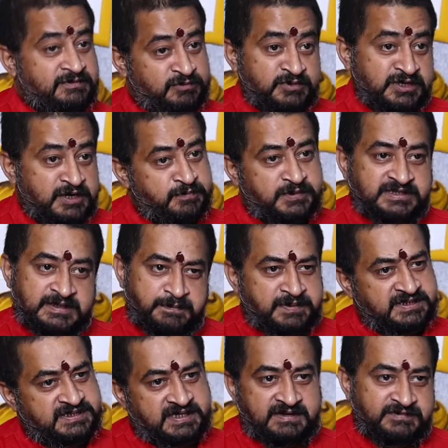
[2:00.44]
ఉన్నప్పుడు
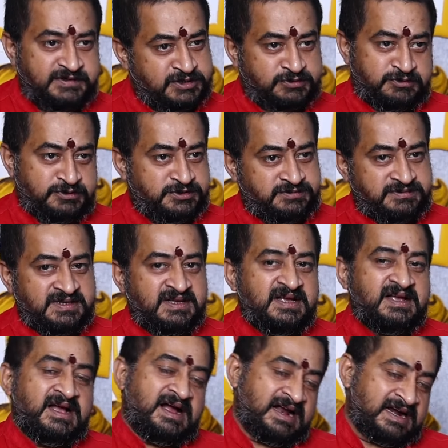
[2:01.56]
తప్పనిసరిగా వేసుకోవచ్చు
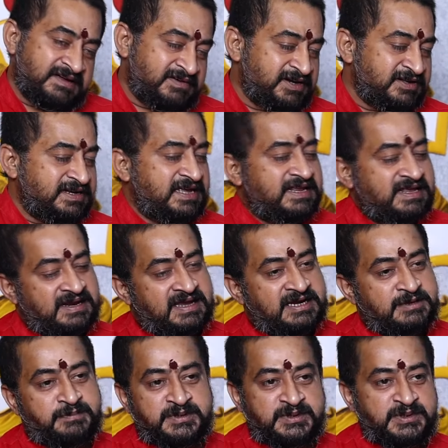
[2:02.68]
ఆడవాళ్ళకి నానా రకాల
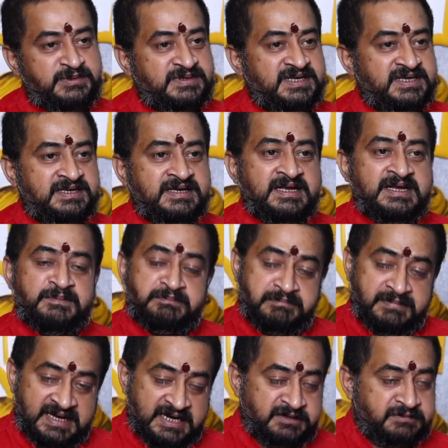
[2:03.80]
ఇబ్బందులు ఉంటాయి
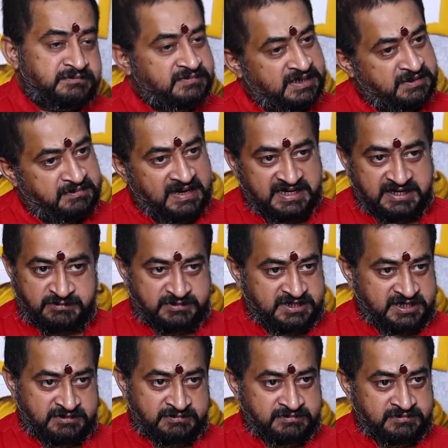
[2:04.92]
మనకు మనం బాగానే
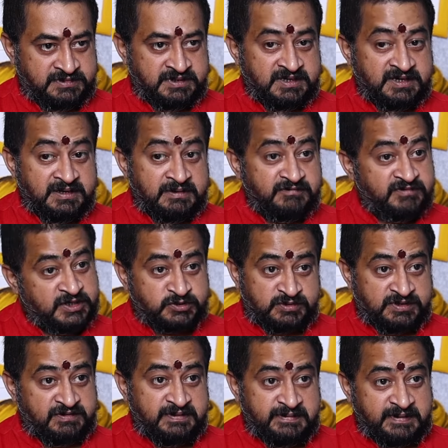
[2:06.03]
ఉంటారు
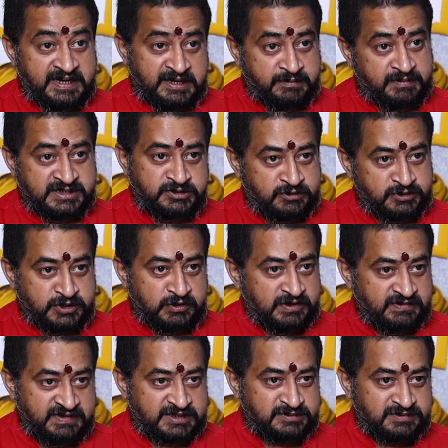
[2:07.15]
వేసుకున్నప్పుడు మంచి రోజుల్లోనే
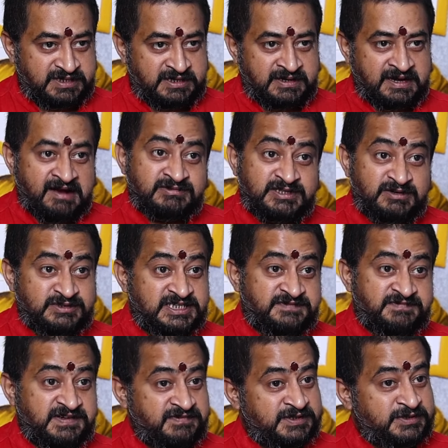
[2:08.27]
వేసుకుంటారు అవతల
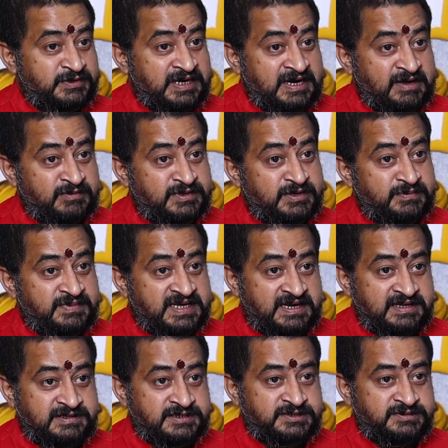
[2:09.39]
వచ్చేటువంటి వ్యక్తులు ఎలా ఉన్నారు మీకు
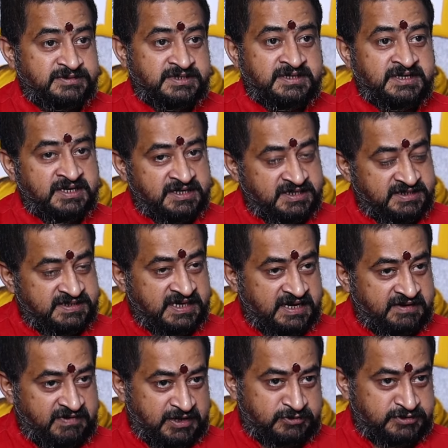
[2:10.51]
ఎలా తెలుస్తుంది నిజంగా
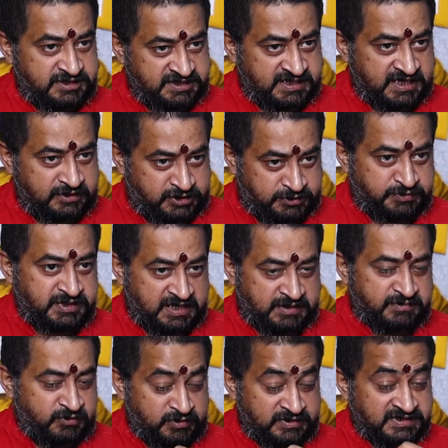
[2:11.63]
ఇవాళ రోజు నిజంగా
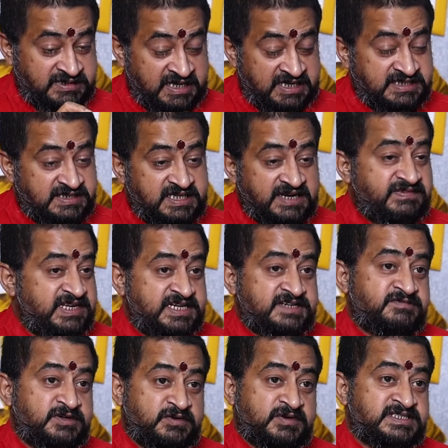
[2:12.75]
చెప్తున్నాను ఒక
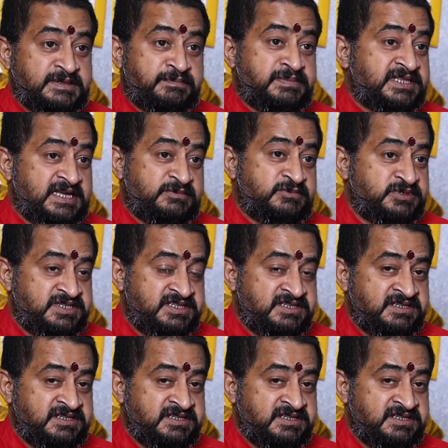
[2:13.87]
దరిద్రమైనటువంటి ఒక సంప్రదాయం ఉంది